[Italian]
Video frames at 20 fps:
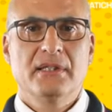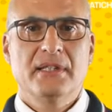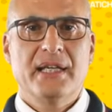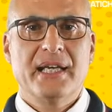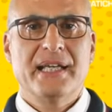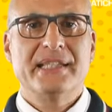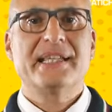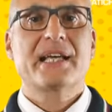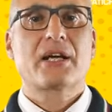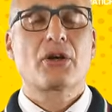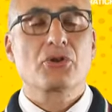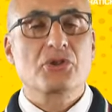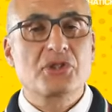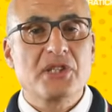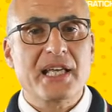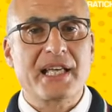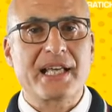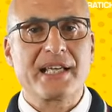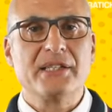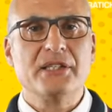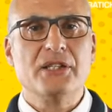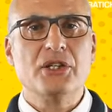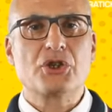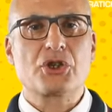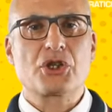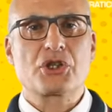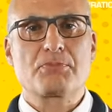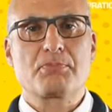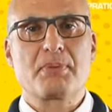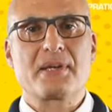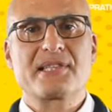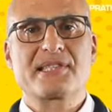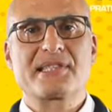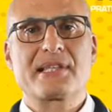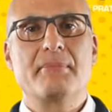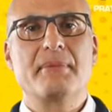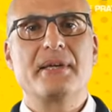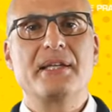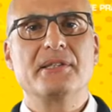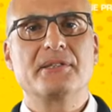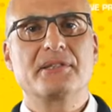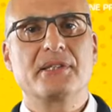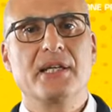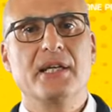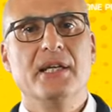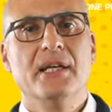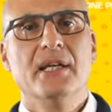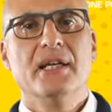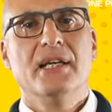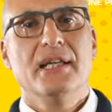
Ed è così che dice espressamente